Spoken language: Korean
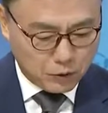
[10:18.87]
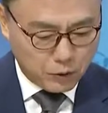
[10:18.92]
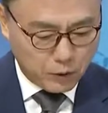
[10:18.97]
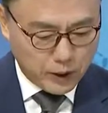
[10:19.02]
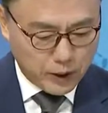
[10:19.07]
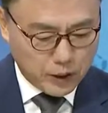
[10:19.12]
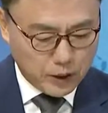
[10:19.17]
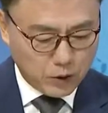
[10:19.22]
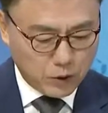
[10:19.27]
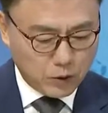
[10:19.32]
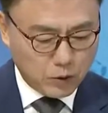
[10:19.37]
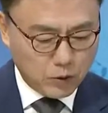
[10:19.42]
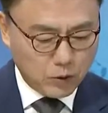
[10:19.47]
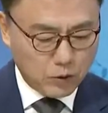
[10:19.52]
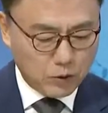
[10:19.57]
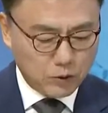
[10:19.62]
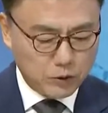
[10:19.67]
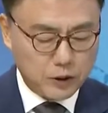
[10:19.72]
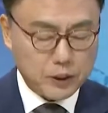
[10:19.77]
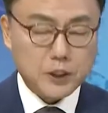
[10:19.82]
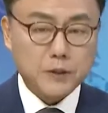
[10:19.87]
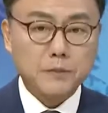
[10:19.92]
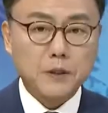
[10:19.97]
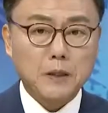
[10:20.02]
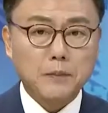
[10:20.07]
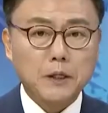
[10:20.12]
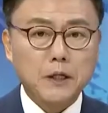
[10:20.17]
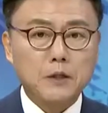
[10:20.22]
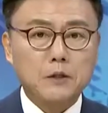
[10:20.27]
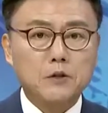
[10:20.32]
오해하고
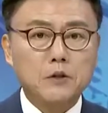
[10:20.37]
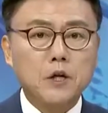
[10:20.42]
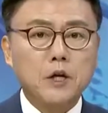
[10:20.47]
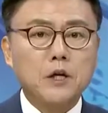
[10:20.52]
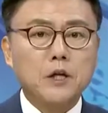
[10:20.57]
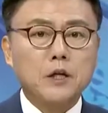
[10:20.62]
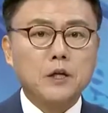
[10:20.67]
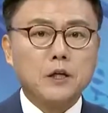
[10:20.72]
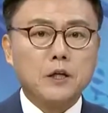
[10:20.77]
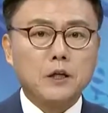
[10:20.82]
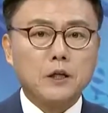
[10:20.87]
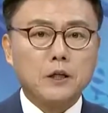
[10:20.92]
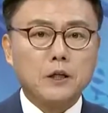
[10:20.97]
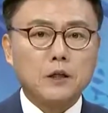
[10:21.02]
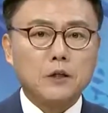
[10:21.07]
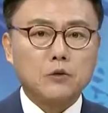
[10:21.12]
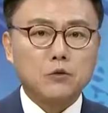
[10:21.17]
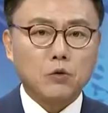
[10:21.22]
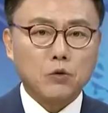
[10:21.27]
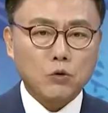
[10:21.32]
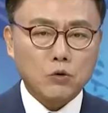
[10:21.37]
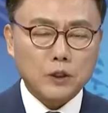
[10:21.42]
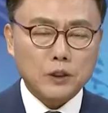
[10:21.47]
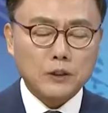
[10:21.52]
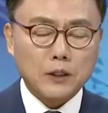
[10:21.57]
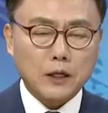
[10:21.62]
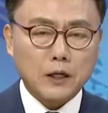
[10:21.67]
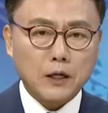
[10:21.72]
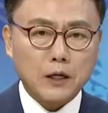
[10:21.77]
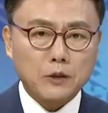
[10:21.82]
있습니다만 이 소, 그
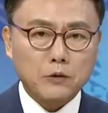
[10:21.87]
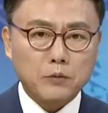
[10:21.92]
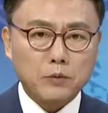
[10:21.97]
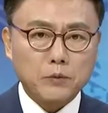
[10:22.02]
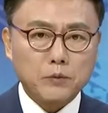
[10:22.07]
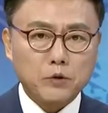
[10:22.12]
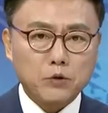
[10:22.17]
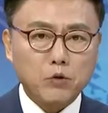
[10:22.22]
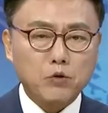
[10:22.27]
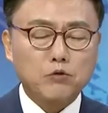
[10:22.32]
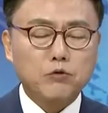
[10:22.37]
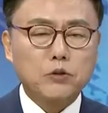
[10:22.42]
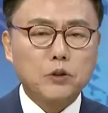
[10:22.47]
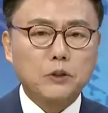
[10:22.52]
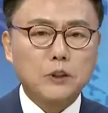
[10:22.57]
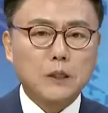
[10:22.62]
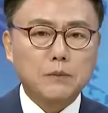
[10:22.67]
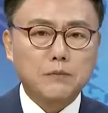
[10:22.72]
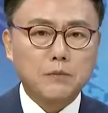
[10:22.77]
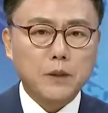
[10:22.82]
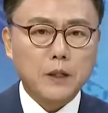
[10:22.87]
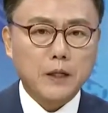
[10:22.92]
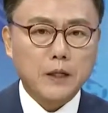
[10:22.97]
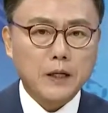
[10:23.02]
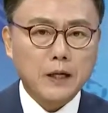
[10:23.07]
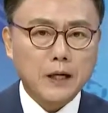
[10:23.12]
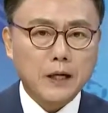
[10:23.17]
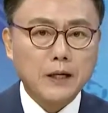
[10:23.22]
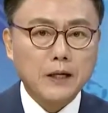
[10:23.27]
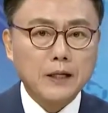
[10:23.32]
나라에도 보면 소수 정당뿐만
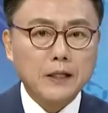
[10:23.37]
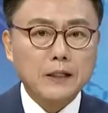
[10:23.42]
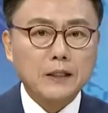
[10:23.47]
아니라